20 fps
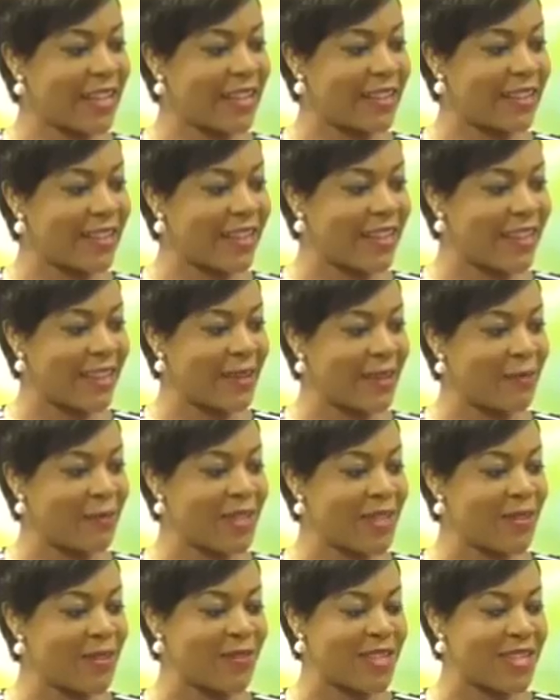a été
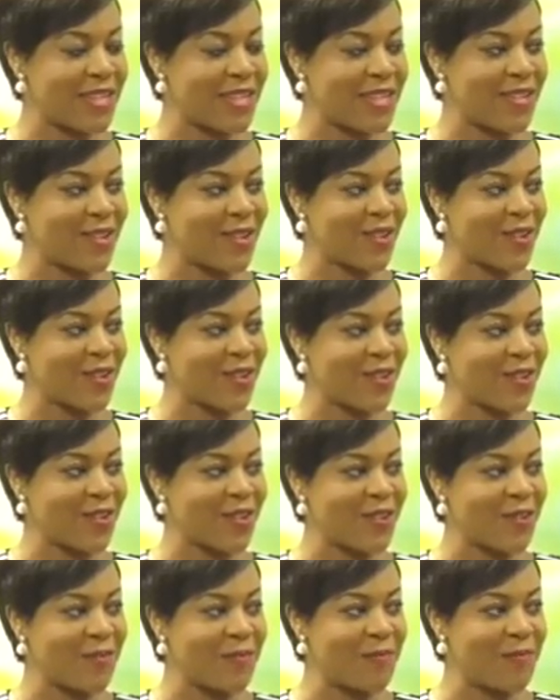magnifique.
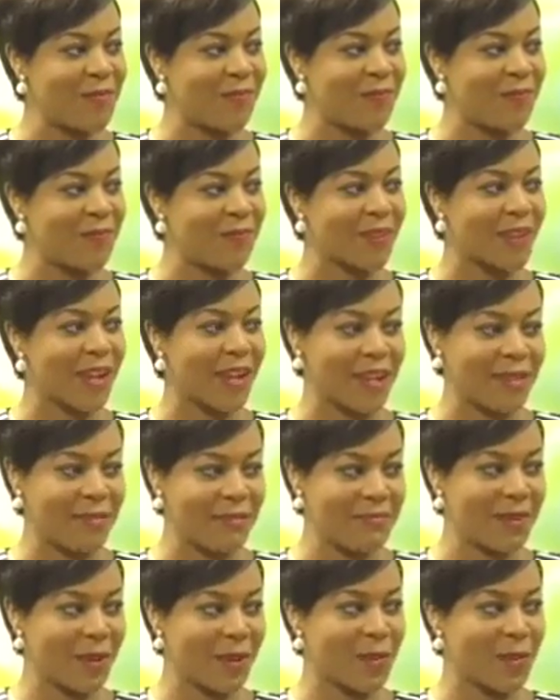Calme. Calme.